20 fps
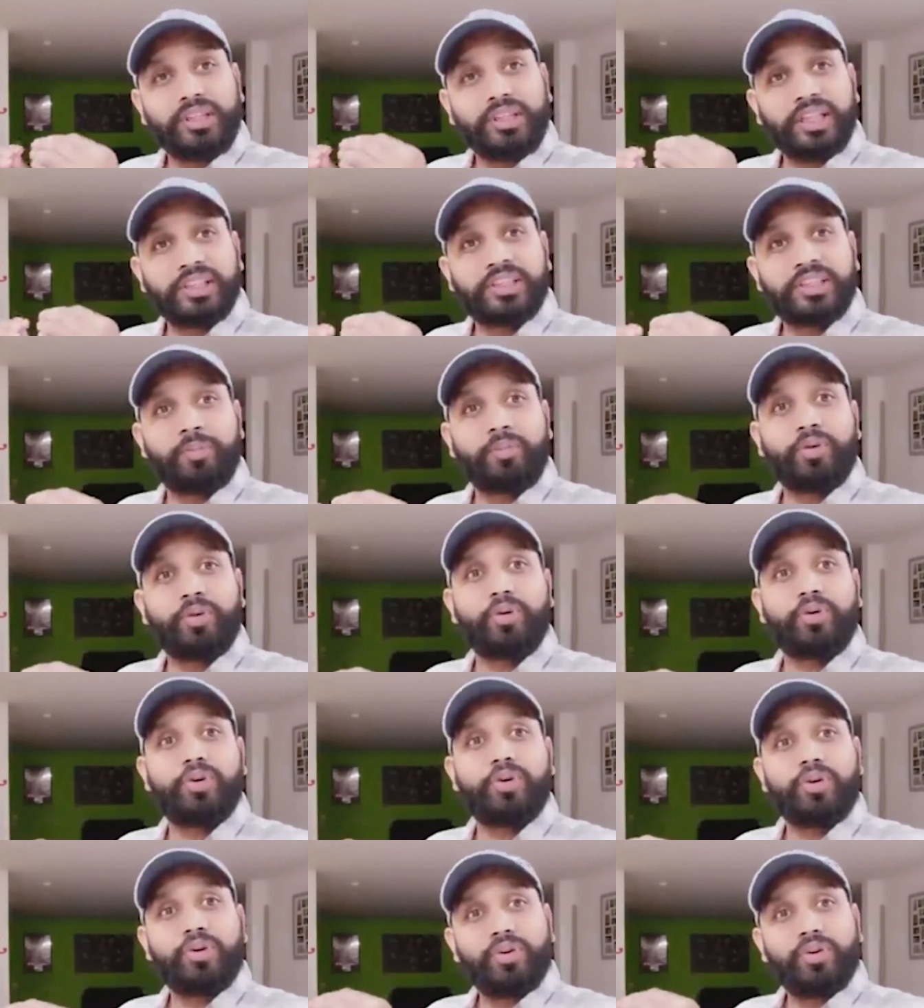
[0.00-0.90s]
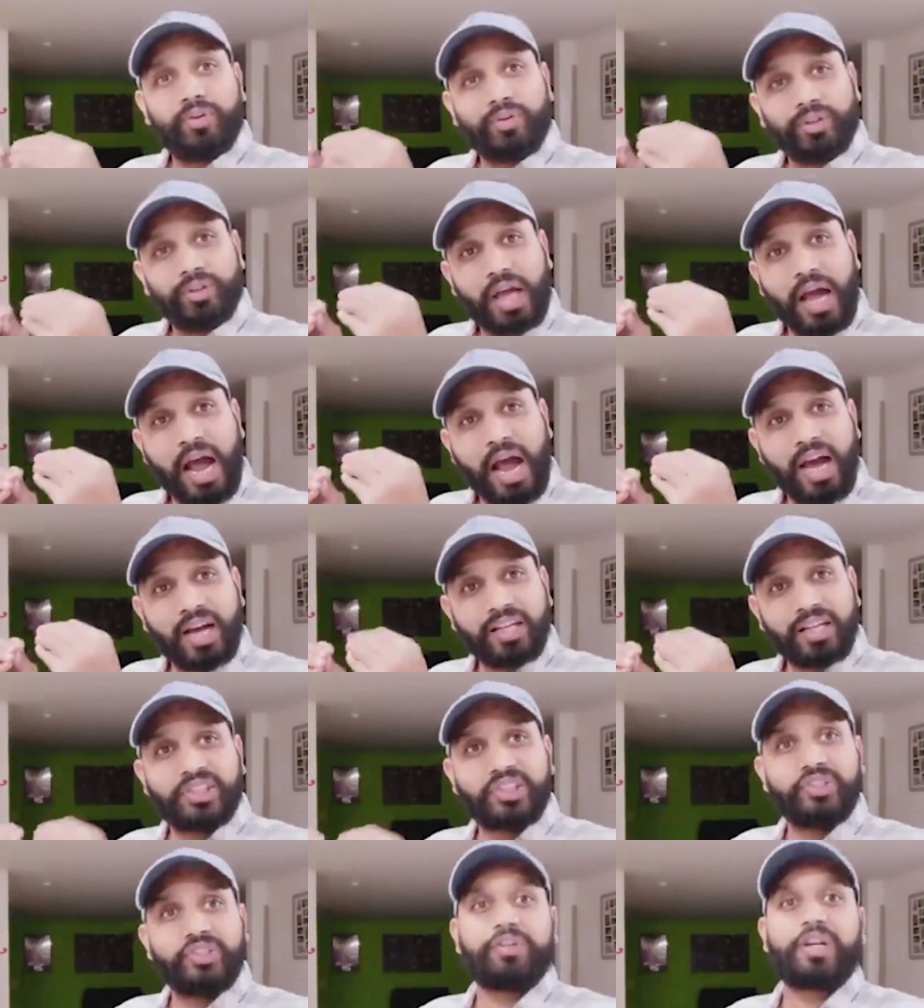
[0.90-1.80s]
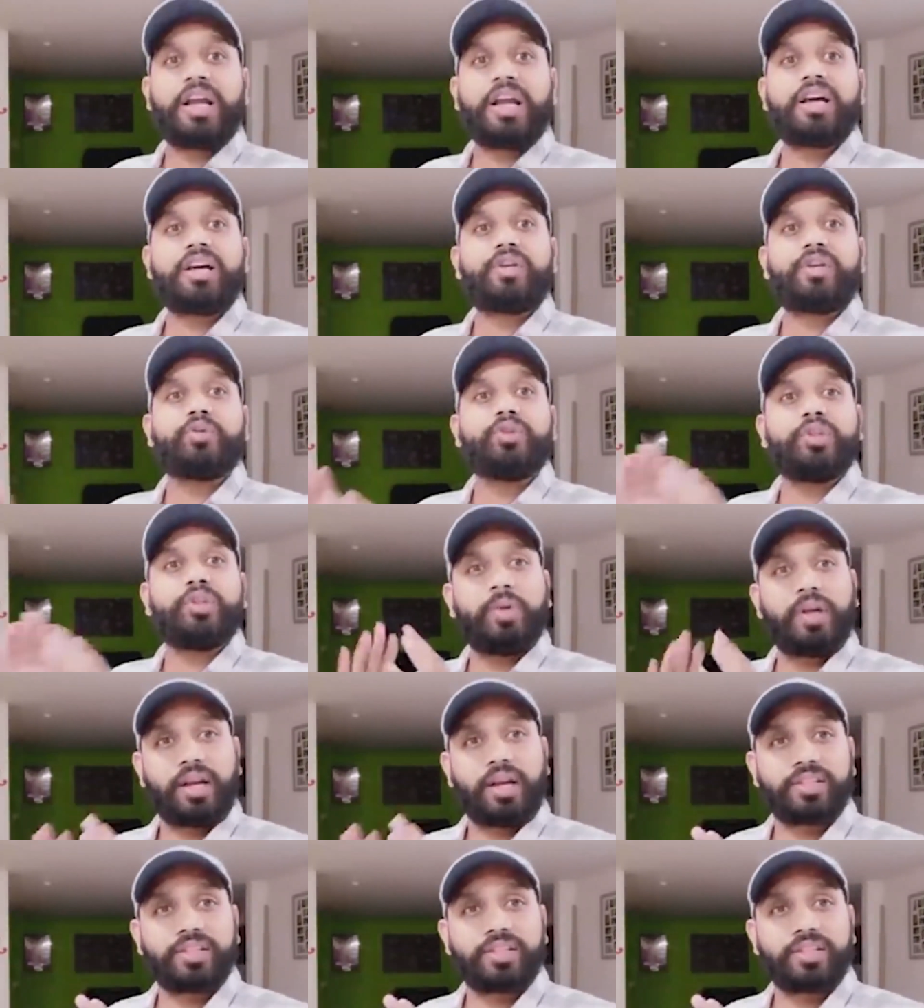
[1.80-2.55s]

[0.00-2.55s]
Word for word: దేశంలో ఆక చివరాఖరికి ఉంది మా